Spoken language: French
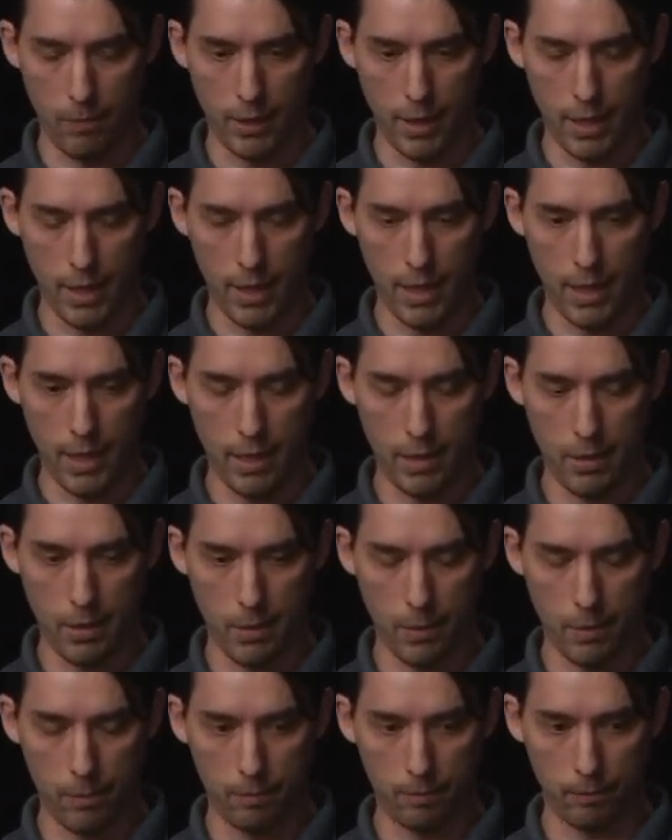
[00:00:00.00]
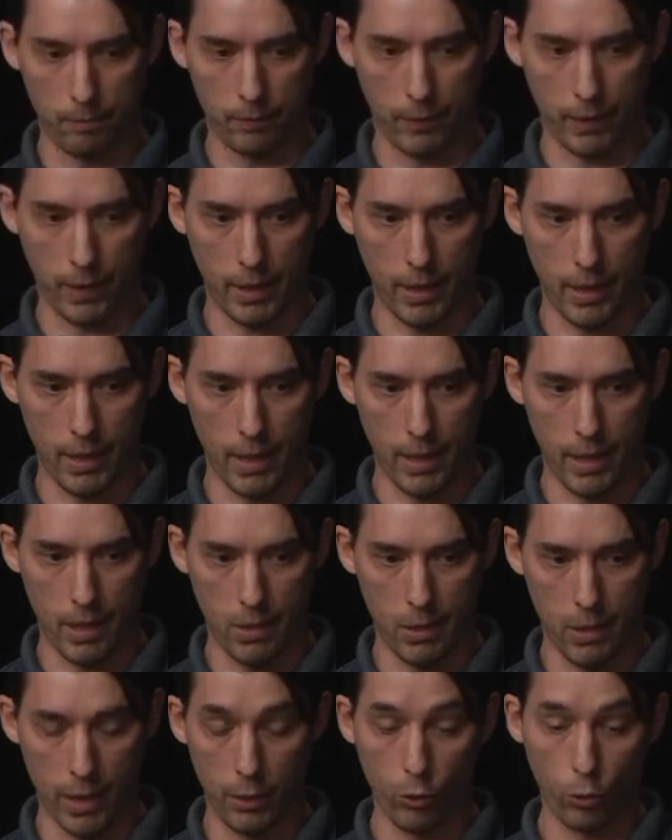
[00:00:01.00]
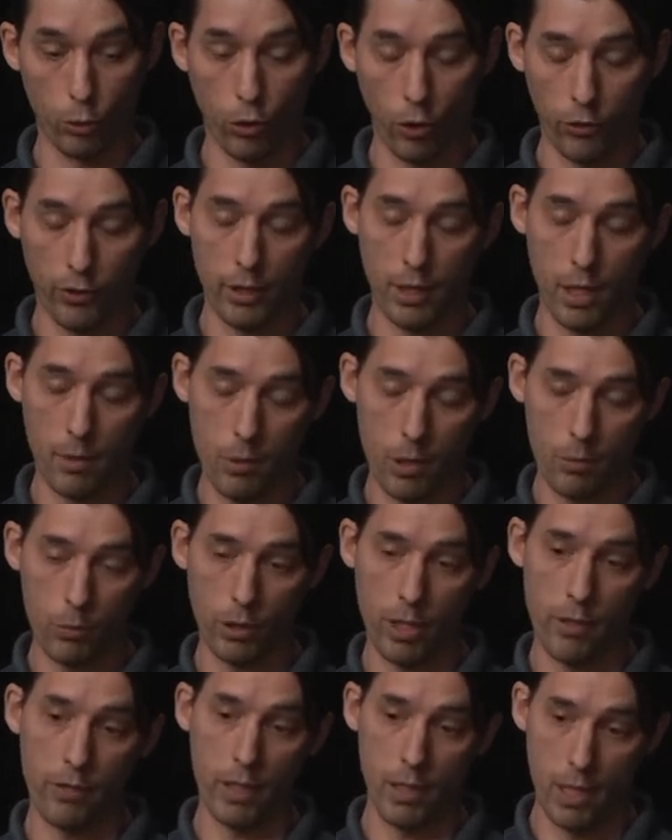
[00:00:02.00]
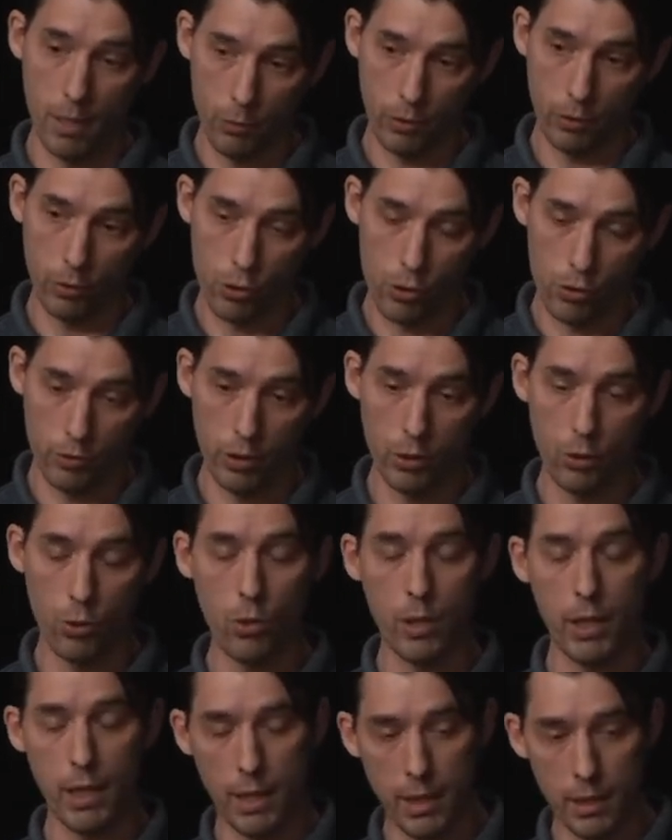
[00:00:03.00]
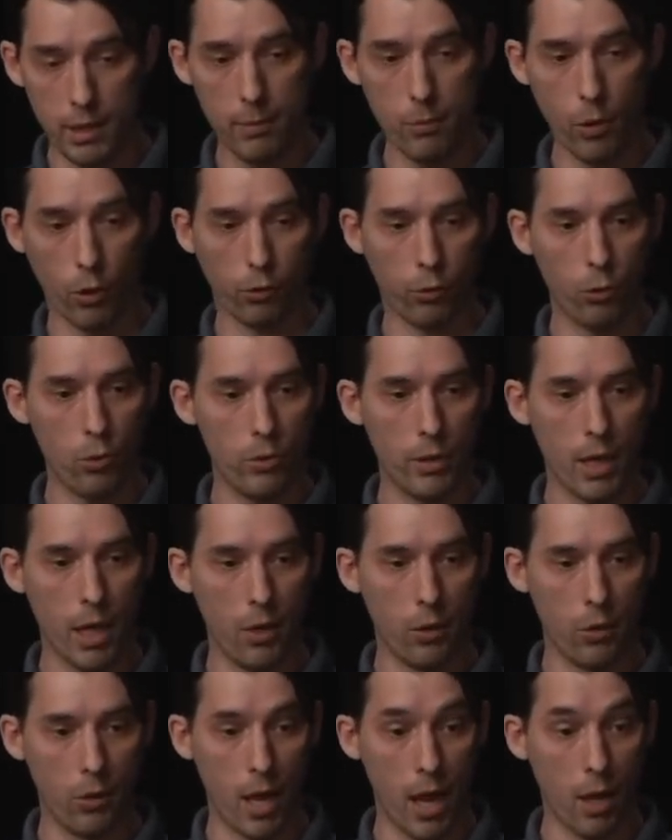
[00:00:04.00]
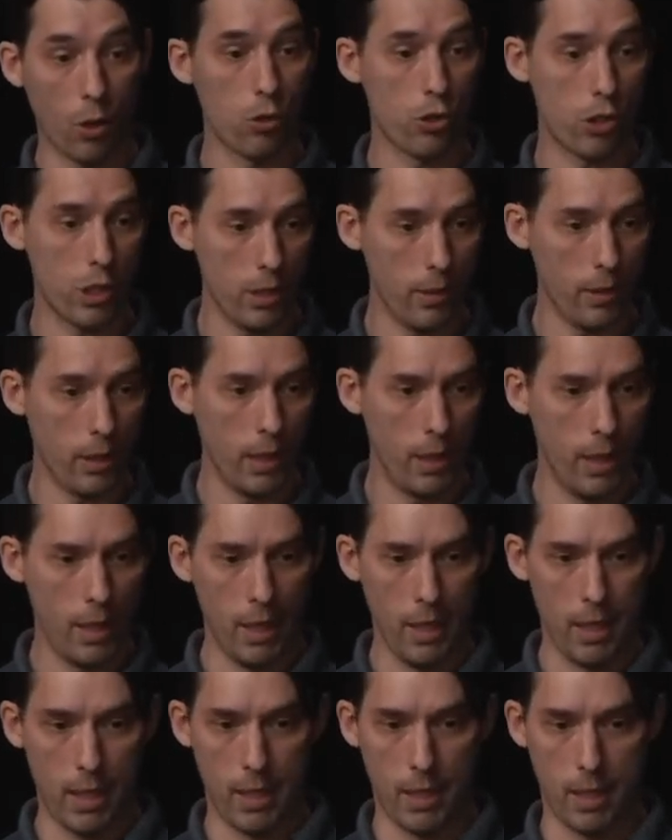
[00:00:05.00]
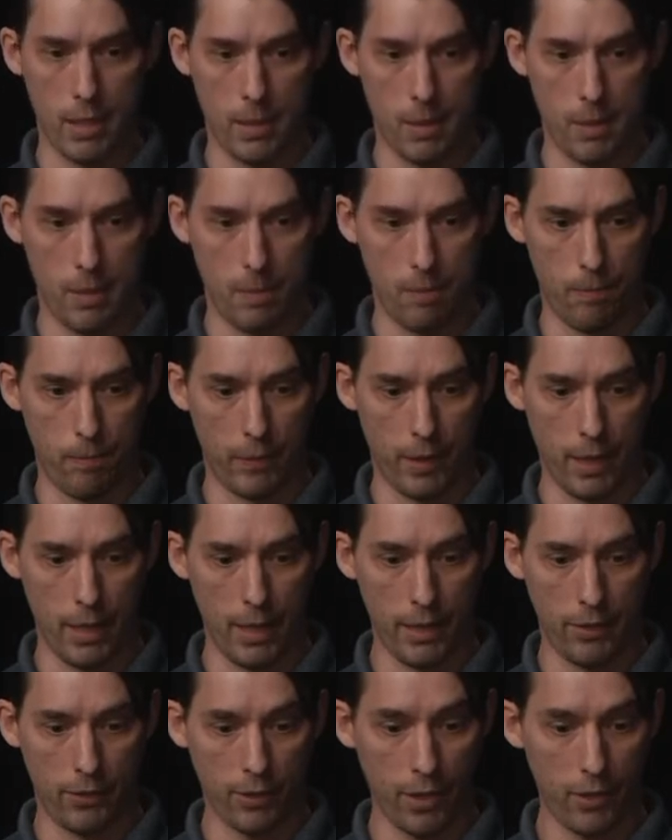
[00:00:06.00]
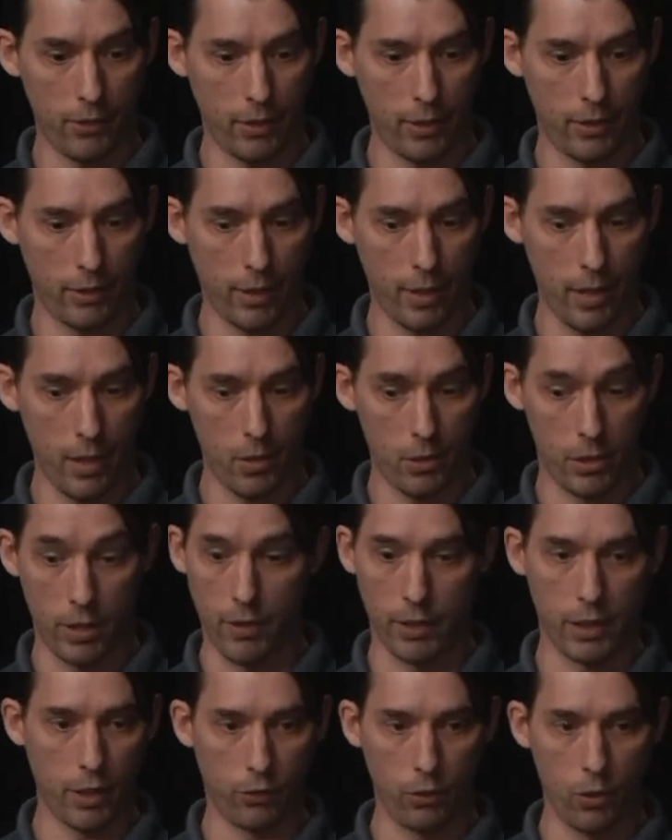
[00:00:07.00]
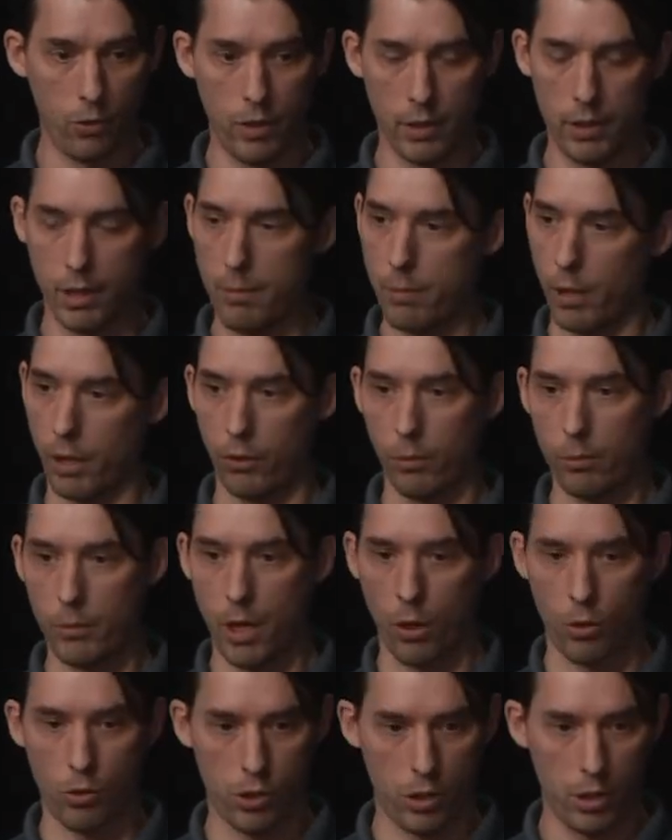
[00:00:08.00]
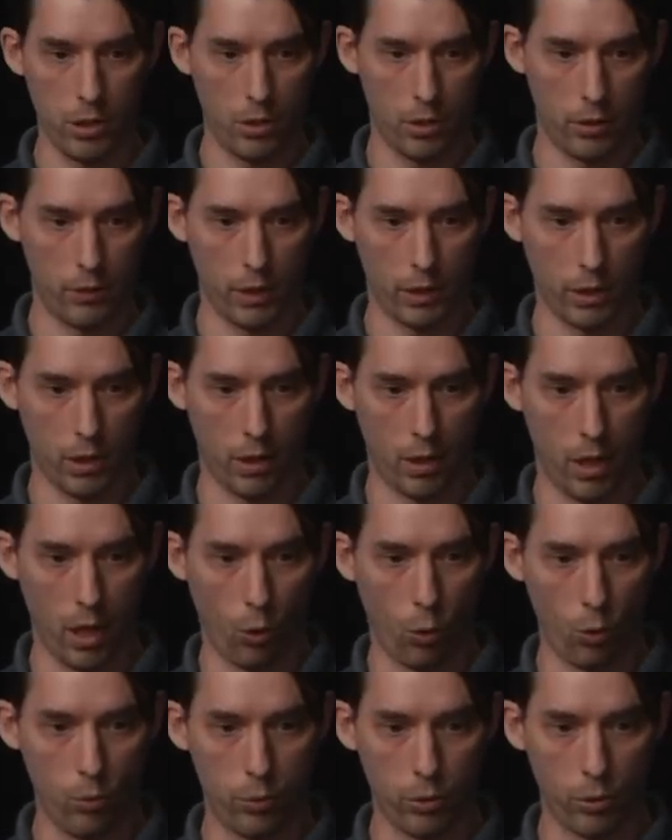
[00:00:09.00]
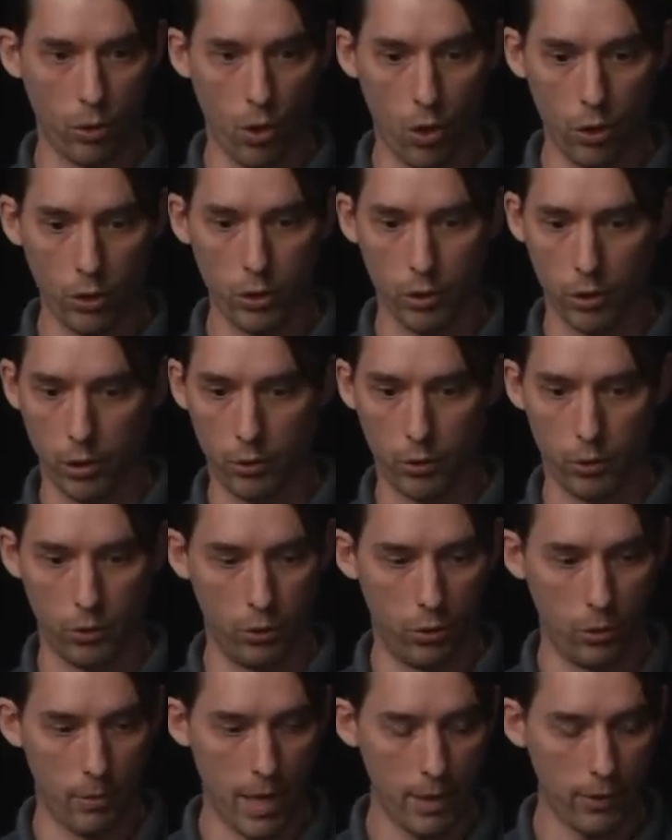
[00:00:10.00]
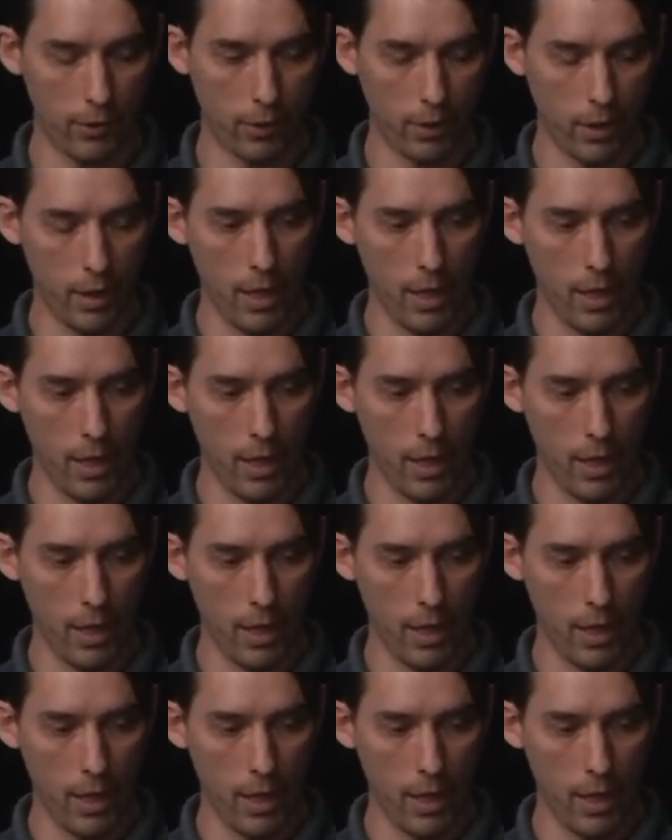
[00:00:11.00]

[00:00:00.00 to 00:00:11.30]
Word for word: Et, et, et, donc dans cet album, on avait de la musique de jeux vidéo et des morceaux arrangés. Euh, et ça, c'était, euh, il y avait Castlevania, par exemple, d'arranger avec un, groupe rock hein, de, maths.